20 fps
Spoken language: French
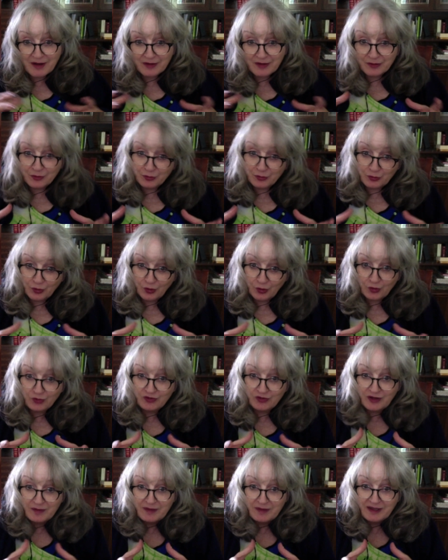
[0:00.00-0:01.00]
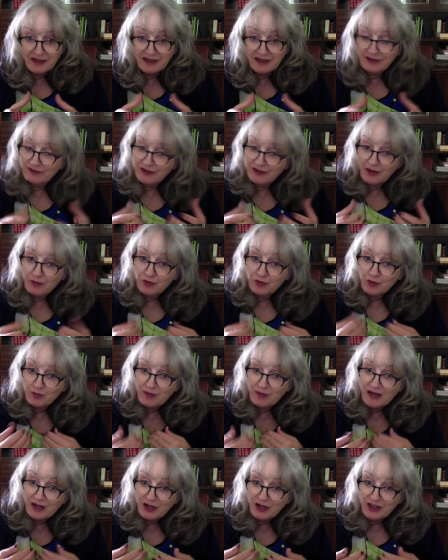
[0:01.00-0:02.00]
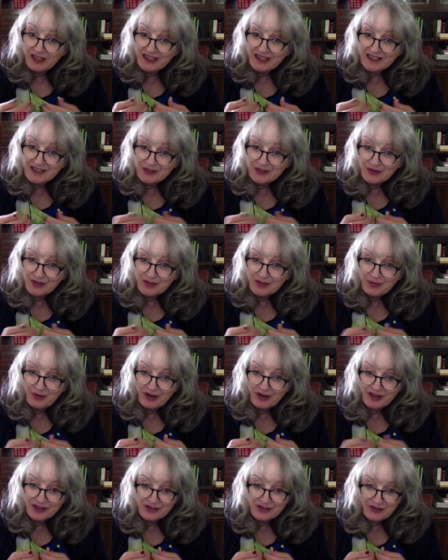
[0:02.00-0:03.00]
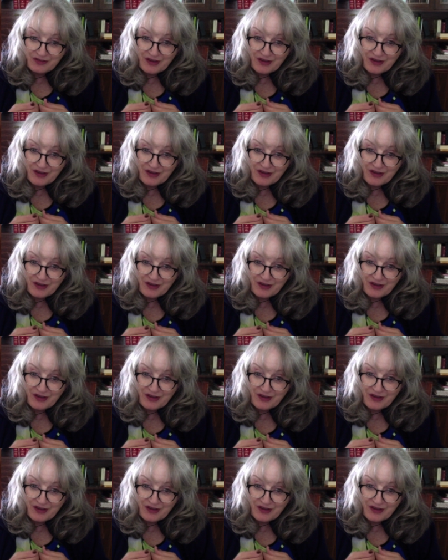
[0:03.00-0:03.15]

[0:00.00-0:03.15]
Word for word: un renouvellement de la flamme ou une belle connexion qui pourrait se faire